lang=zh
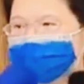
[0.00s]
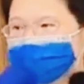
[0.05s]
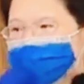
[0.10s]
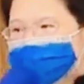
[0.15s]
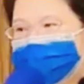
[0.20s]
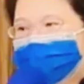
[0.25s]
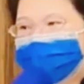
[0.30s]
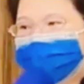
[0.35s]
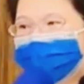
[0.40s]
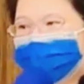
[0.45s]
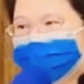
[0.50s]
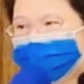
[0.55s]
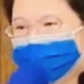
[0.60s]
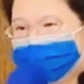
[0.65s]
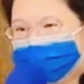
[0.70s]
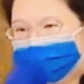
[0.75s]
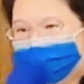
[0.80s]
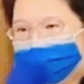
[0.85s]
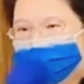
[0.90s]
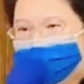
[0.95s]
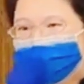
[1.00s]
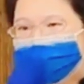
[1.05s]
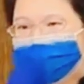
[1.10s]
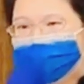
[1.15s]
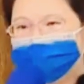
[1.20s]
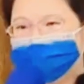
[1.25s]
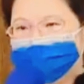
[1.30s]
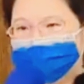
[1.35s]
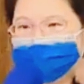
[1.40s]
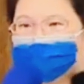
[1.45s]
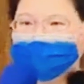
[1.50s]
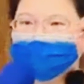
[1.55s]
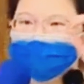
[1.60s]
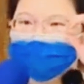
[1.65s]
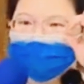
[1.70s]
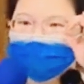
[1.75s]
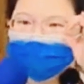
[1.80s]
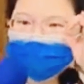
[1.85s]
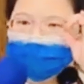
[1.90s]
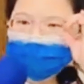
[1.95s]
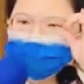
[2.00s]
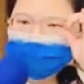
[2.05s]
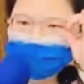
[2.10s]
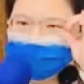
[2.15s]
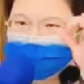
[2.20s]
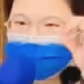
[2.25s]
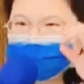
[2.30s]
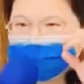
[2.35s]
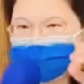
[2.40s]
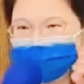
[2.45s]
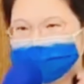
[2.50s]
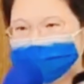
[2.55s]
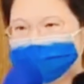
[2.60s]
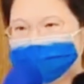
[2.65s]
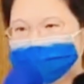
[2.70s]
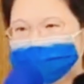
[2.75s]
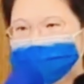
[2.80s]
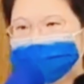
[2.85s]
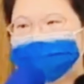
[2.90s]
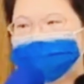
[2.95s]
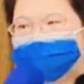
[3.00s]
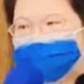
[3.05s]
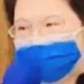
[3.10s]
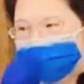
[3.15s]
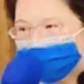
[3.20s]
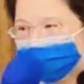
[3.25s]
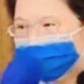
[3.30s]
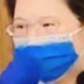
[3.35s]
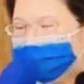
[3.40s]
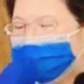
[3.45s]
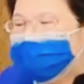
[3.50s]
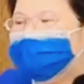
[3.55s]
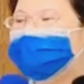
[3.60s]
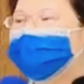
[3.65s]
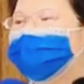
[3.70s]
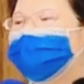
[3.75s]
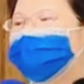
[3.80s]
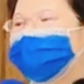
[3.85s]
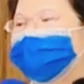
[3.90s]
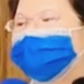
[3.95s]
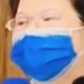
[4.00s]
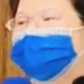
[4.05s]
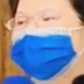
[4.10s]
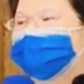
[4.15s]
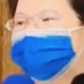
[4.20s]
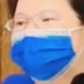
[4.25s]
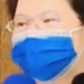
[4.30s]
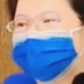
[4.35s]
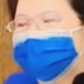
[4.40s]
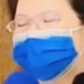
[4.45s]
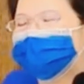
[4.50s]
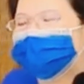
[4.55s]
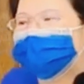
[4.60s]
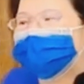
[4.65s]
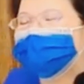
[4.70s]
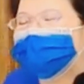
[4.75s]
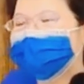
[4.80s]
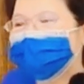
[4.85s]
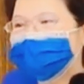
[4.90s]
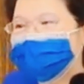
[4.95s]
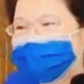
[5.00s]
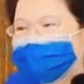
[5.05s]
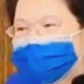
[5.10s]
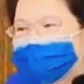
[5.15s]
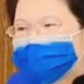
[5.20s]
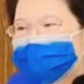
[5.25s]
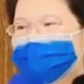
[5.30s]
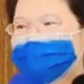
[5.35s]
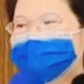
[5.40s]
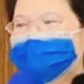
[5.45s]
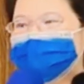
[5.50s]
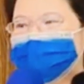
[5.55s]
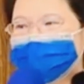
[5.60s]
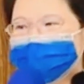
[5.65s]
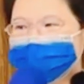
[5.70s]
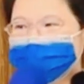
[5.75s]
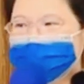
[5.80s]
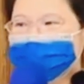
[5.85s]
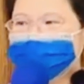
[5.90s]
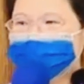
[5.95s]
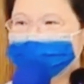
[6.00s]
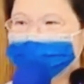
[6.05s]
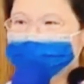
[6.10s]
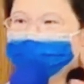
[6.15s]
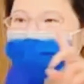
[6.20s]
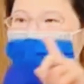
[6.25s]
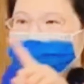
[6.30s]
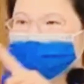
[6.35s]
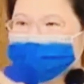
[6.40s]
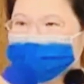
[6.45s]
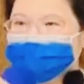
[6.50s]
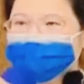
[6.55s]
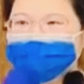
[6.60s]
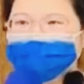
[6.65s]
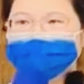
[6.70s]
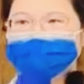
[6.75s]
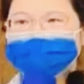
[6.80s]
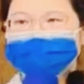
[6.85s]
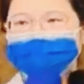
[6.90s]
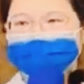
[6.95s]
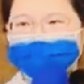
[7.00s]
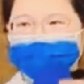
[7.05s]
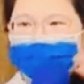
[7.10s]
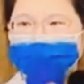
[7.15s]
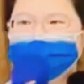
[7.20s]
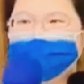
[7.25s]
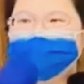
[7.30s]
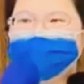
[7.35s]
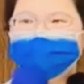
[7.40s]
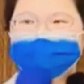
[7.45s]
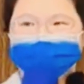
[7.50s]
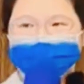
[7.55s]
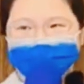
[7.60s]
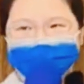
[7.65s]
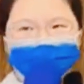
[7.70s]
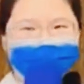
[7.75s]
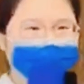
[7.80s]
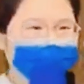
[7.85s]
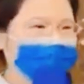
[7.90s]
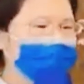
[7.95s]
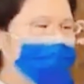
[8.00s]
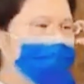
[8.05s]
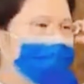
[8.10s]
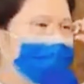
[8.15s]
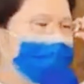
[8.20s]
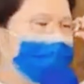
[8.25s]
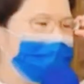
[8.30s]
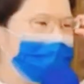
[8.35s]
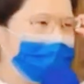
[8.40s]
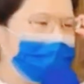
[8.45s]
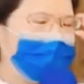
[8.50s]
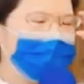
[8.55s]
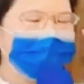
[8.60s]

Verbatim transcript: 子，那个本子就是一一本练习的。你们可以在家里练习，拿一张，不要随便白纸。因为这也是先佛会给